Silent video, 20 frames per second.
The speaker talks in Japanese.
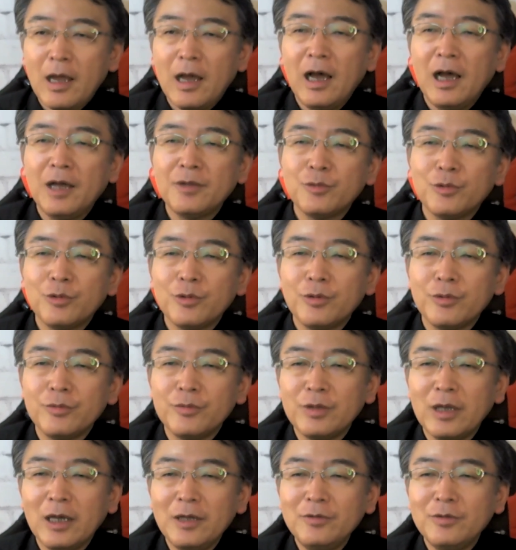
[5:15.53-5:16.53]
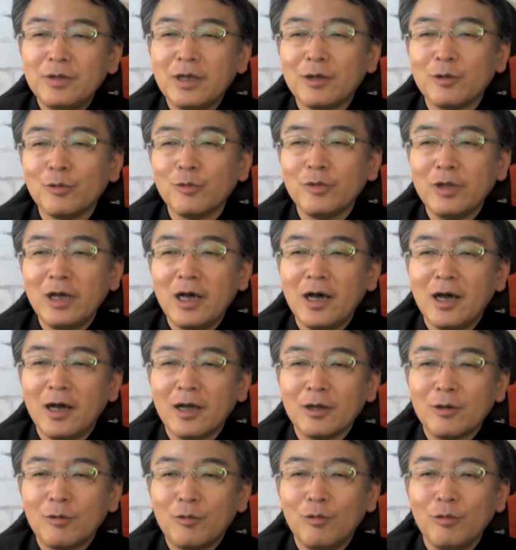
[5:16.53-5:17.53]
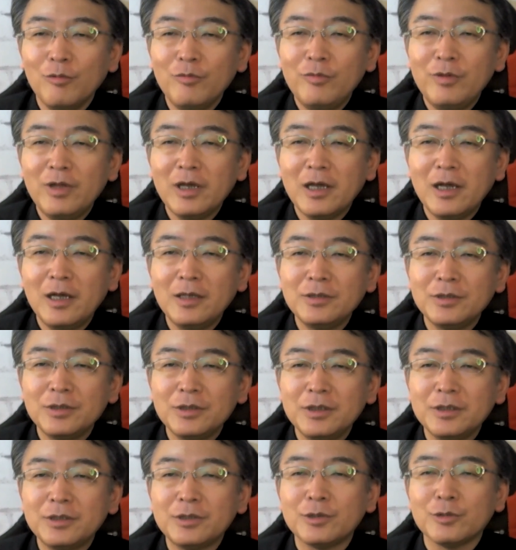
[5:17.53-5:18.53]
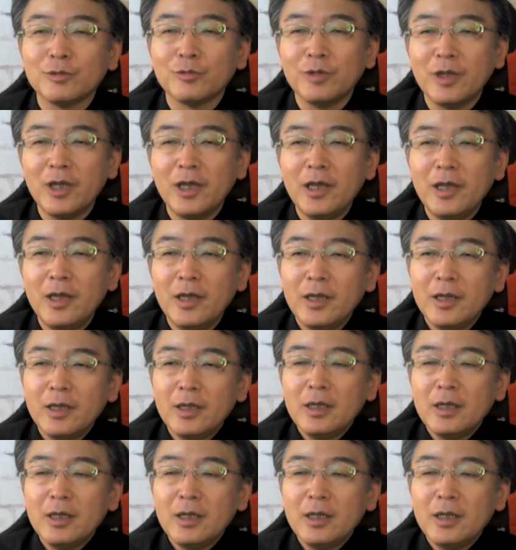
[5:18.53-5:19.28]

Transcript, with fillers: あの、なんだろうな、こんな感じですよね。